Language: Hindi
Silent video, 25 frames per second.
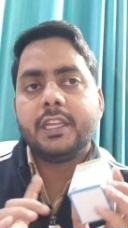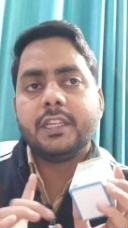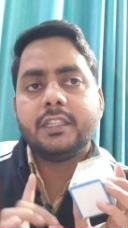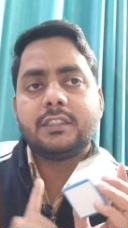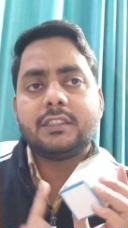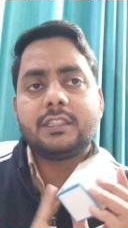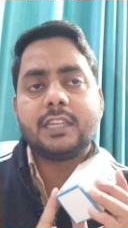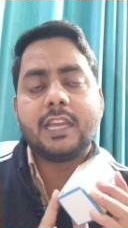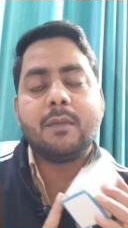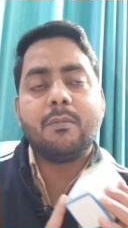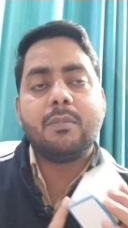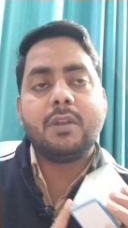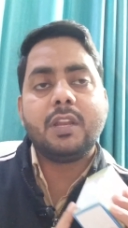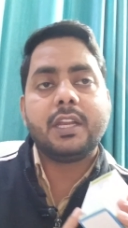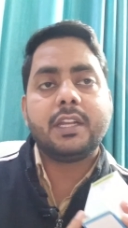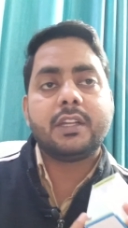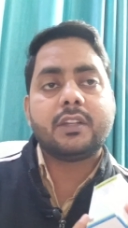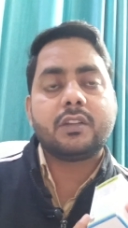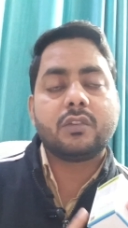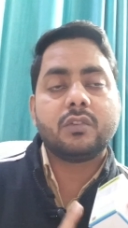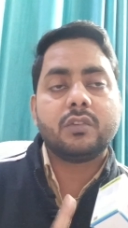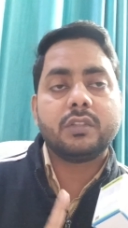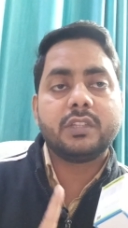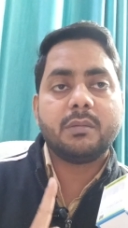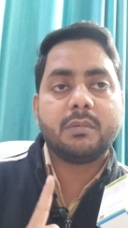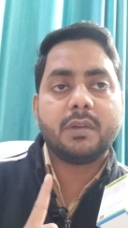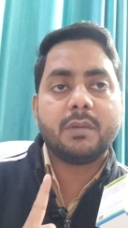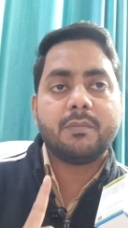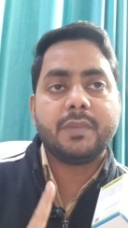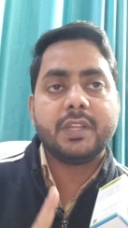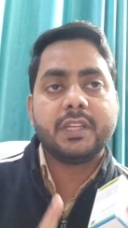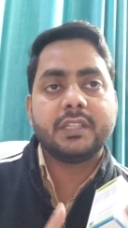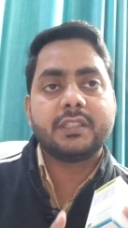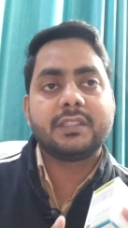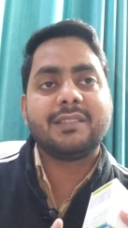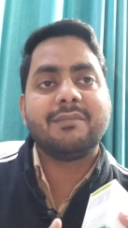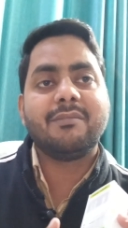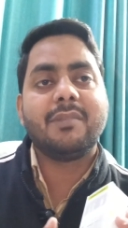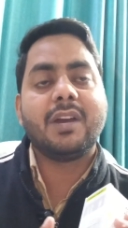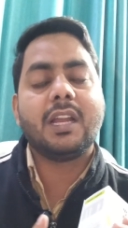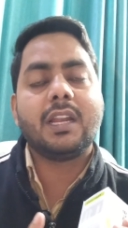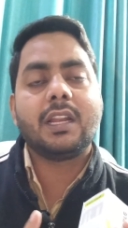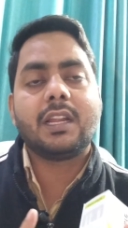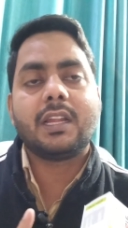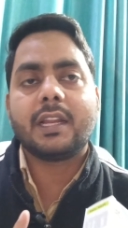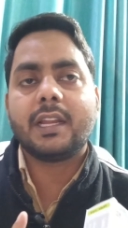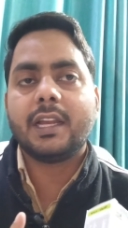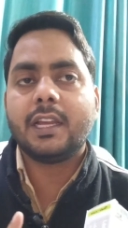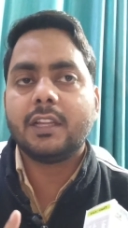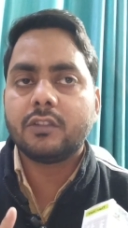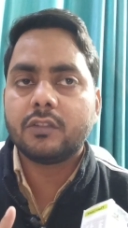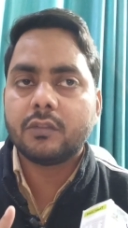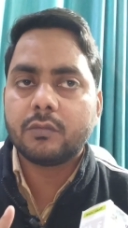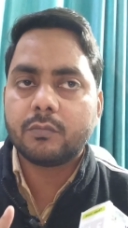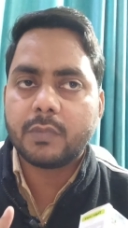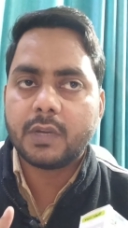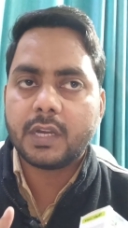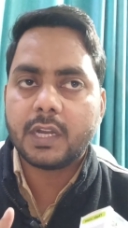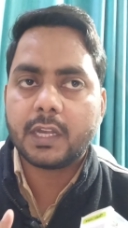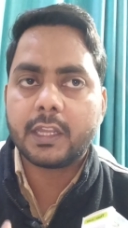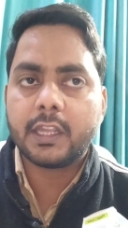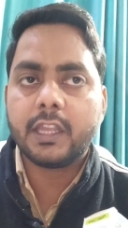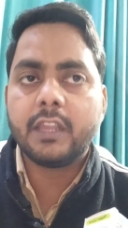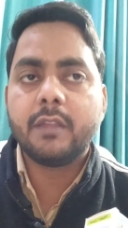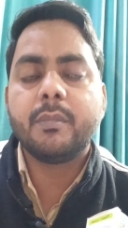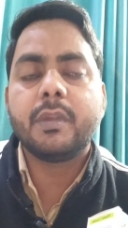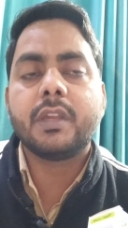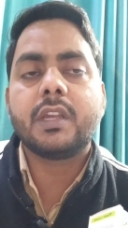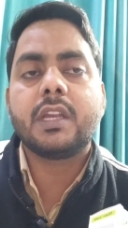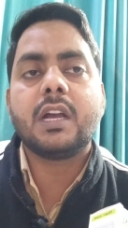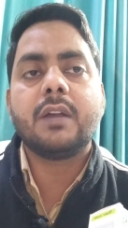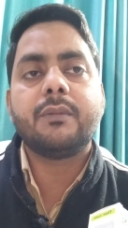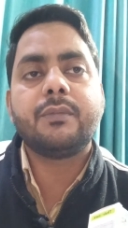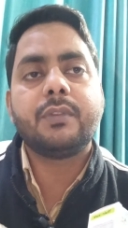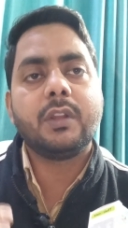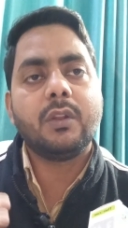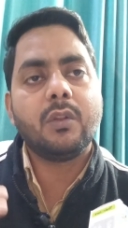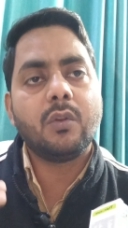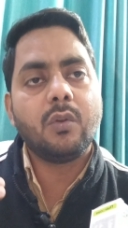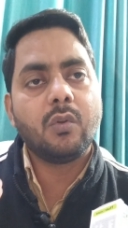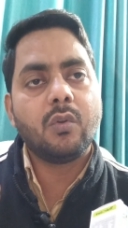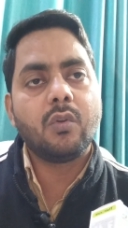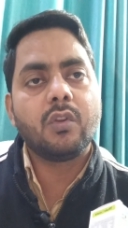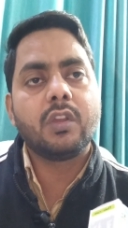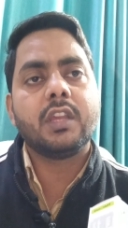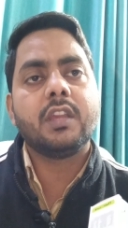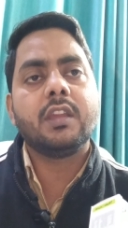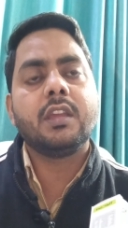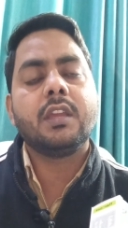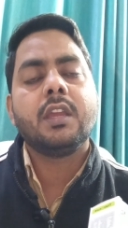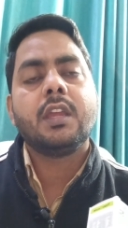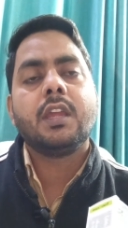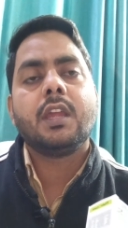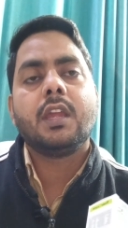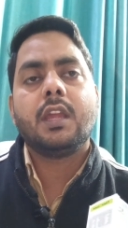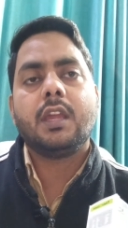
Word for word: इस टैबलेट को जब हमने इस्तेमाल कराया तो वाकई में काफ़ी लोगों के